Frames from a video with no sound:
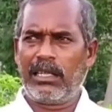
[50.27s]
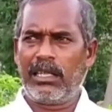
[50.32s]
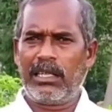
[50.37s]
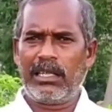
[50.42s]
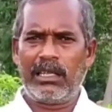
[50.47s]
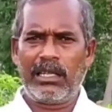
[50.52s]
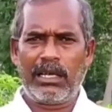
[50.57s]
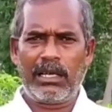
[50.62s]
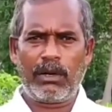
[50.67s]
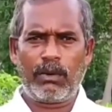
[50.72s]

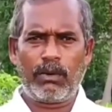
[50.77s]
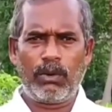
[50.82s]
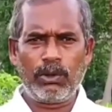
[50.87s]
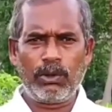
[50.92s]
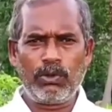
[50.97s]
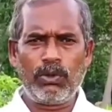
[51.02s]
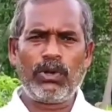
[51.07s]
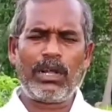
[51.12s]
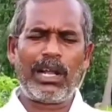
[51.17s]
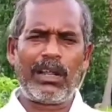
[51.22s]
இந்த
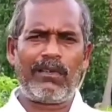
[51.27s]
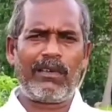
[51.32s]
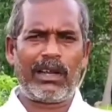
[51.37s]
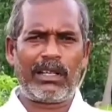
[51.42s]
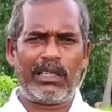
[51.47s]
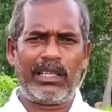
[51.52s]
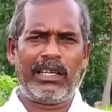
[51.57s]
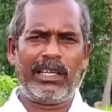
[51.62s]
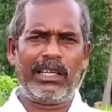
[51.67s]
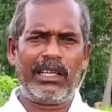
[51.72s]
கொசுனால
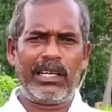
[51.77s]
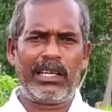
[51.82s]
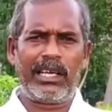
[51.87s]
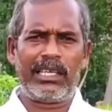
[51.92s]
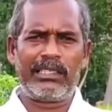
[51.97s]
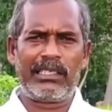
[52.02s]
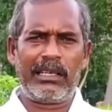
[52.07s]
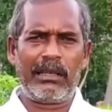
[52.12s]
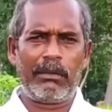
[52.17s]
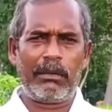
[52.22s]
வர்றது டெங்கு
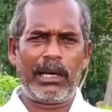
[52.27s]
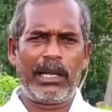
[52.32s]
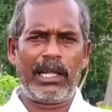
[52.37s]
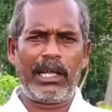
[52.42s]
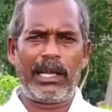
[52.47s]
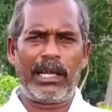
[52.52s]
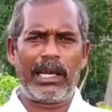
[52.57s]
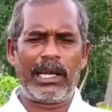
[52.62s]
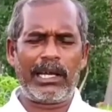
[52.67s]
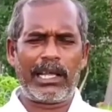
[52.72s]
காய்ச்சல்
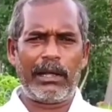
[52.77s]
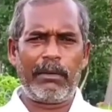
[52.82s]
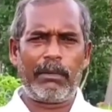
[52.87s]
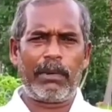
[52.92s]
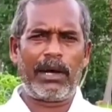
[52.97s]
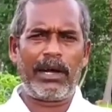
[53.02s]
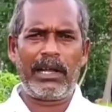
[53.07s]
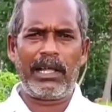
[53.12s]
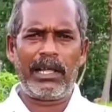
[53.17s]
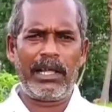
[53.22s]
மலேரியா
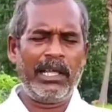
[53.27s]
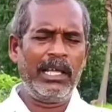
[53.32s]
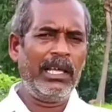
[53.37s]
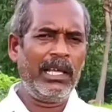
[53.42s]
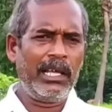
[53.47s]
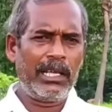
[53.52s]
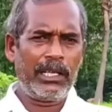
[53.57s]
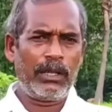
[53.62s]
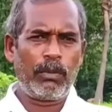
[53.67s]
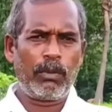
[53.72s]
டைஃபாய்டு
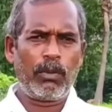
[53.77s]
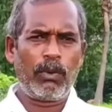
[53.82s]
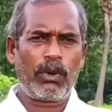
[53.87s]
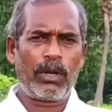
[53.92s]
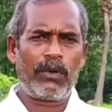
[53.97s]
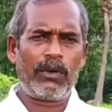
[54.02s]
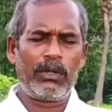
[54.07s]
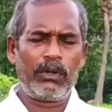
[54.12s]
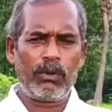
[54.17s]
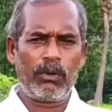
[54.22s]
இது பூரா
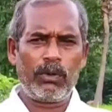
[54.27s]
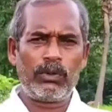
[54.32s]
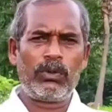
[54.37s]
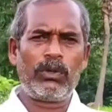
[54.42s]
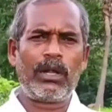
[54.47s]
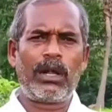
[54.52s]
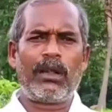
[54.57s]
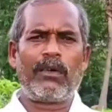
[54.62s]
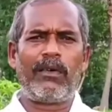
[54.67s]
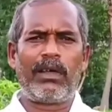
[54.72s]
வந்து
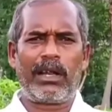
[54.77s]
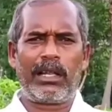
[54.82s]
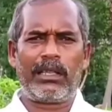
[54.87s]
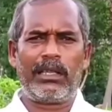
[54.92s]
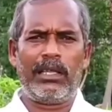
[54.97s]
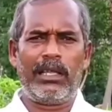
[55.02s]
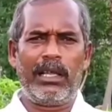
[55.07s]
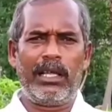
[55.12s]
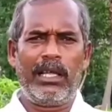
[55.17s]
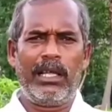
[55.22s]
கொசுனால
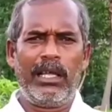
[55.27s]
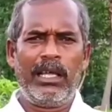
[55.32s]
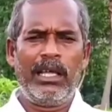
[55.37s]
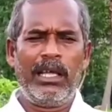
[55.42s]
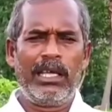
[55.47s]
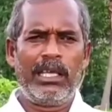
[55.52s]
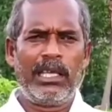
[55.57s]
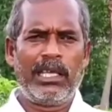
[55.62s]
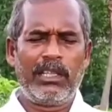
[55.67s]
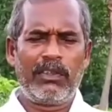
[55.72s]
வர்றது
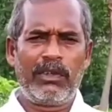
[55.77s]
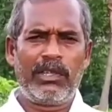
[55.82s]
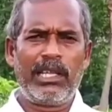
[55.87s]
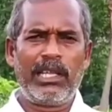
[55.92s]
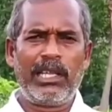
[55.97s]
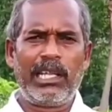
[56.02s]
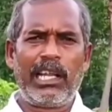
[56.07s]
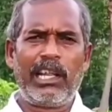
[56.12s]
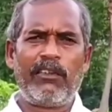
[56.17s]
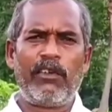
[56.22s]
இது வந்து
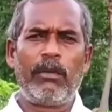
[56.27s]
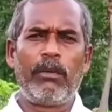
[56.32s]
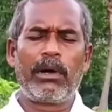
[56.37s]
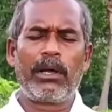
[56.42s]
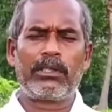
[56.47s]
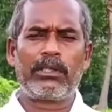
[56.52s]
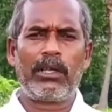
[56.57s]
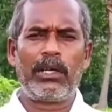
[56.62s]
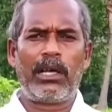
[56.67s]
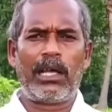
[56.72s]
நிலவேம்பு
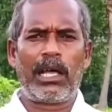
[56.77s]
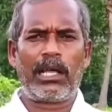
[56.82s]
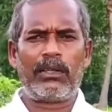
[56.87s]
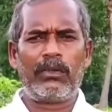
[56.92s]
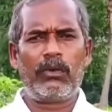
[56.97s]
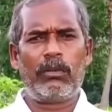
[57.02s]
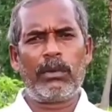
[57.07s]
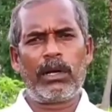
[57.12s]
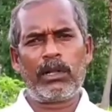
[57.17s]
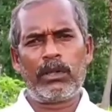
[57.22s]
கஷாயம்
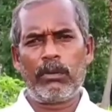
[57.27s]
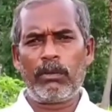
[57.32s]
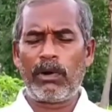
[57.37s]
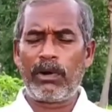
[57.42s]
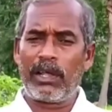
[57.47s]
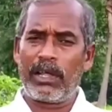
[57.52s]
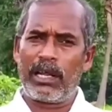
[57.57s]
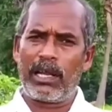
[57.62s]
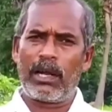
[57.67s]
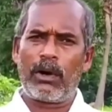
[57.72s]
அரசு
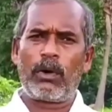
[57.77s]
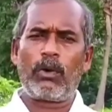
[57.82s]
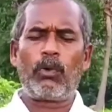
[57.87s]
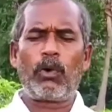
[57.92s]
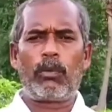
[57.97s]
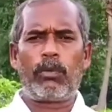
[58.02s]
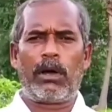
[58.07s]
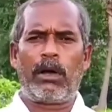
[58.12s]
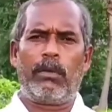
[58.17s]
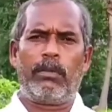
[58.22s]
மருத்துவமனைகள்லாம் கூட
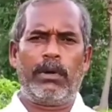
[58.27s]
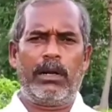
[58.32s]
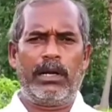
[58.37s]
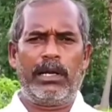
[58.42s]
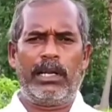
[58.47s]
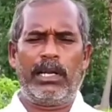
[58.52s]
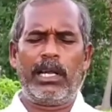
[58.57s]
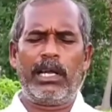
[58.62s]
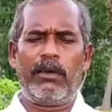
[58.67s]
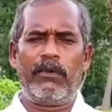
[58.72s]
கொடுப்பாங்க பாரு
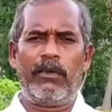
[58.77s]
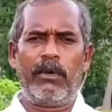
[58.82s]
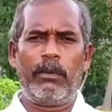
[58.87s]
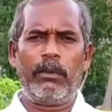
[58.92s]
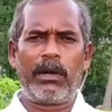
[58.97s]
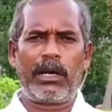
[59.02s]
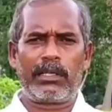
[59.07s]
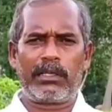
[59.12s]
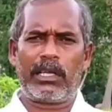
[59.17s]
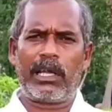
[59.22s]

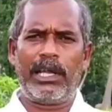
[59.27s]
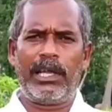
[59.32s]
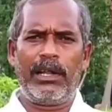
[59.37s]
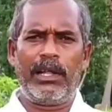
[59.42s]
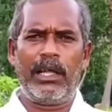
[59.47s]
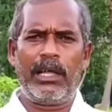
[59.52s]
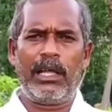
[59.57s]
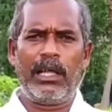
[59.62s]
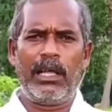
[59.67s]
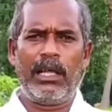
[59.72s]
நிலவேம்பு
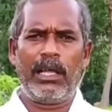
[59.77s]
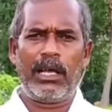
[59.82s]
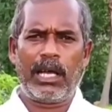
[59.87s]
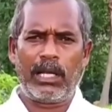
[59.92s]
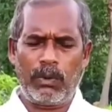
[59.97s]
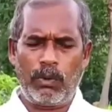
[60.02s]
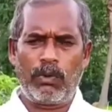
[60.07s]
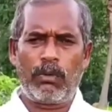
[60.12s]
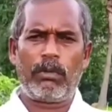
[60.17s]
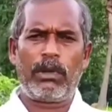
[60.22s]
கஷாயம்னு
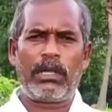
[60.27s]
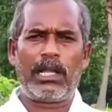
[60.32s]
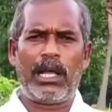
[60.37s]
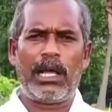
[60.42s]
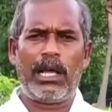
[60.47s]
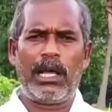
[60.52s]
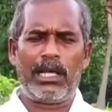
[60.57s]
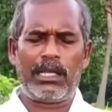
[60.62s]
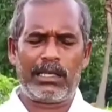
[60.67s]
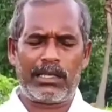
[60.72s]
அது உண்மை
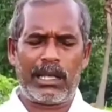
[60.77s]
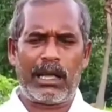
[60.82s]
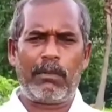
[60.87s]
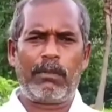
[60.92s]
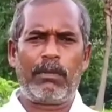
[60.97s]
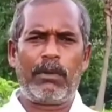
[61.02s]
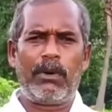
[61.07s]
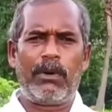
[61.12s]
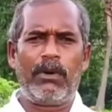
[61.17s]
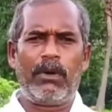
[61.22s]
தான் அதை
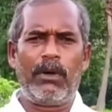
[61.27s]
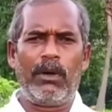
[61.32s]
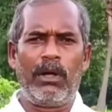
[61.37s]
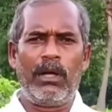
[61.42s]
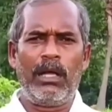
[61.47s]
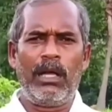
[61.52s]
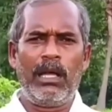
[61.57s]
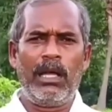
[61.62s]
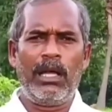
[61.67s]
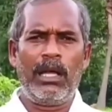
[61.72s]
சாப்பிட்ணும்
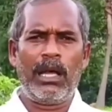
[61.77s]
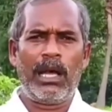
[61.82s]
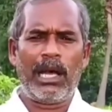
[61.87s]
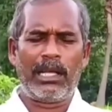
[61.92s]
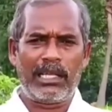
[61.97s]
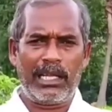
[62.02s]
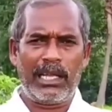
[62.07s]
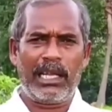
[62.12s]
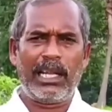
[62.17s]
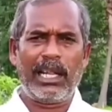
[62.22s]

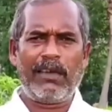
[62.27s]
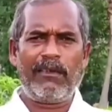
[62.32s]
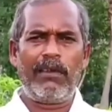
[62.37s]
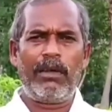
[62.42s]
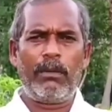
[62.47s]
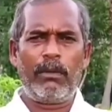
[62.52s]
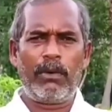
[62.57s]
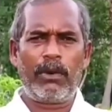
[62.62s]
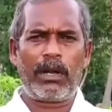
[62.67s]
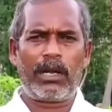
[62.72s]
அந்த
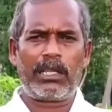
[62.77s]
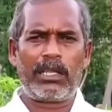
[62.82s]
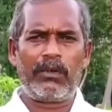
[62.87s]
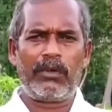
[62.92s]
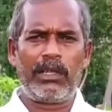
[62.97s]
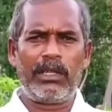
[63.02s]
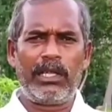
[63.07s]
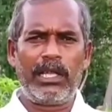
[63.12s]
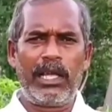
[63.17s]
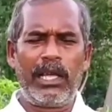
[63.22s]
நிலவேம்புன்றத
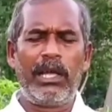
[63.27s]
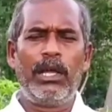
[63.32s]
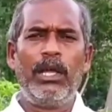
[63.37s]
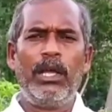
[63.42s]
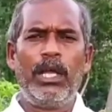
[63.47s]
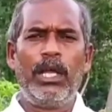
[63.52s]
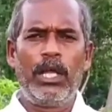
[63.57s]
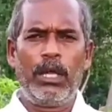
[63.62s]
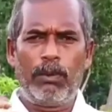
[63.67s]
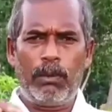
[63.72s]
வந்து
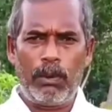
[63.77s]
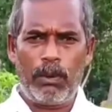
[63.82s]
இப்போ